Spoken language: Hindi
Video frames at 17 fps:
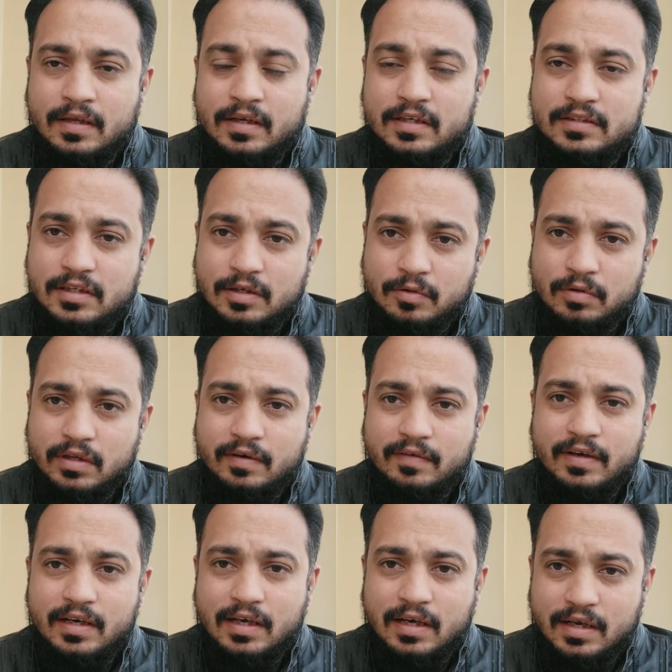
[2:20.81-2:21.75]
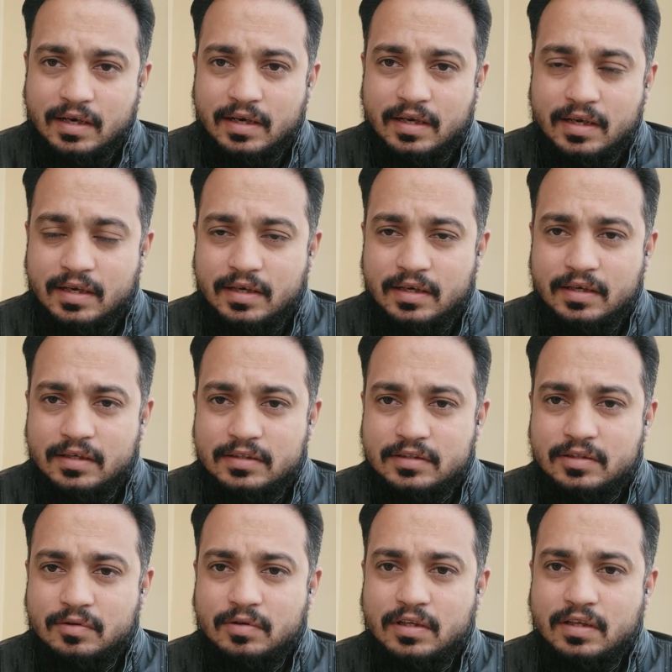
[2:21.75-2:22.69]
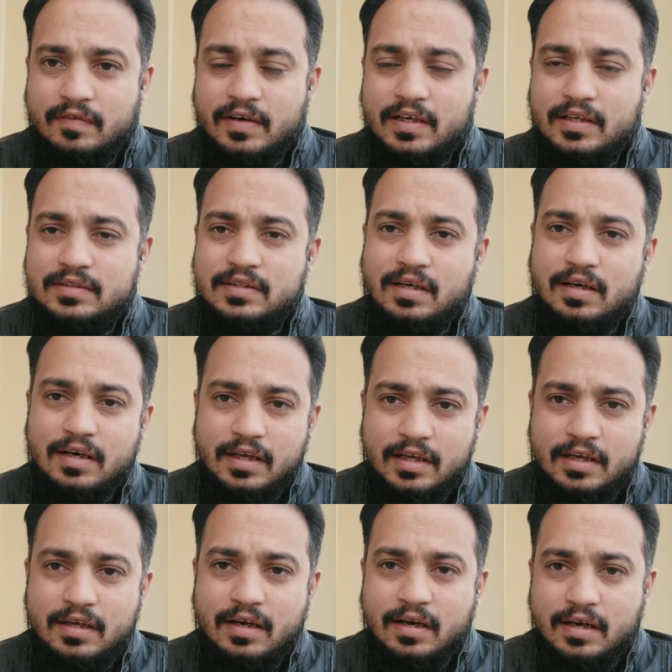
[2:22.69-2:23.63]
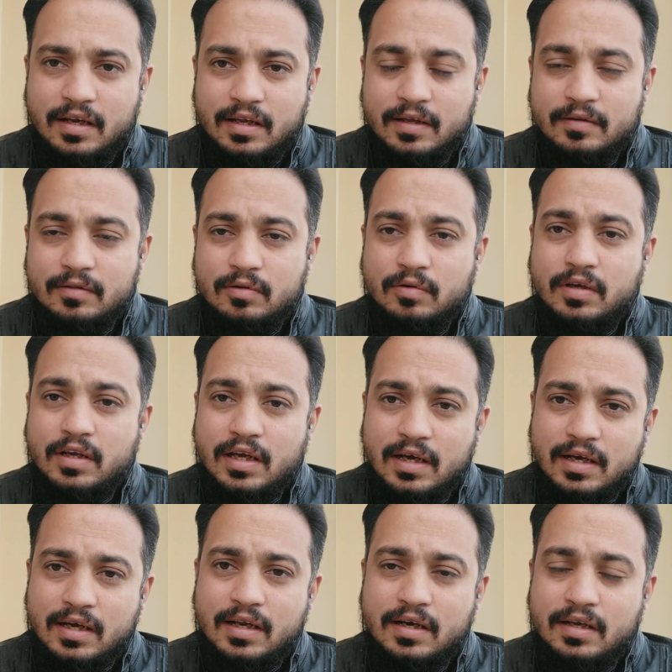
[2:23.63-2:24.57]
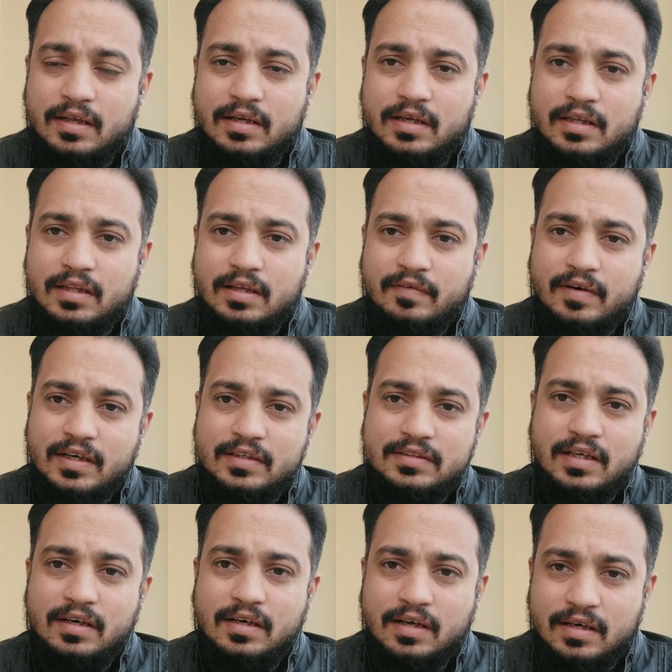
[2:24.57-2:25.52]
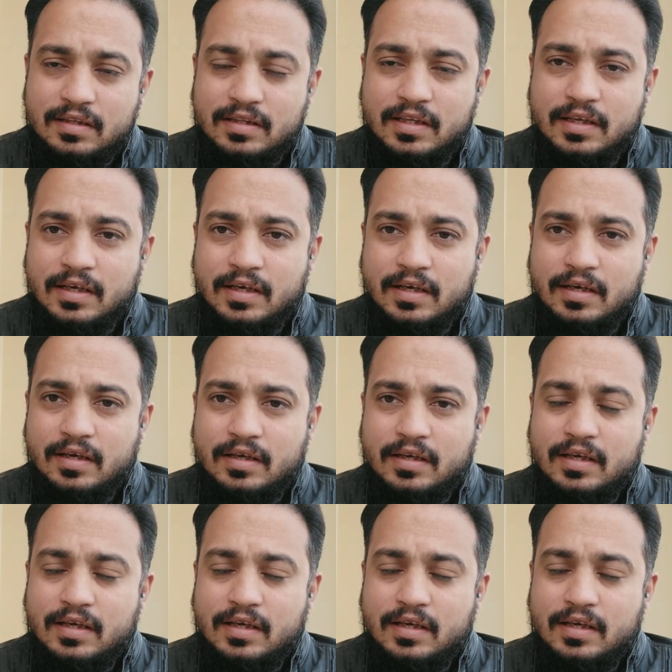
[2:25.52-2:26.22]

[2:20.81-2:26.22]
किसी को दवाई लग रही है किसी को दवाई असर नहीं कर रही है तो क्या कारण है कि दवा असर करती है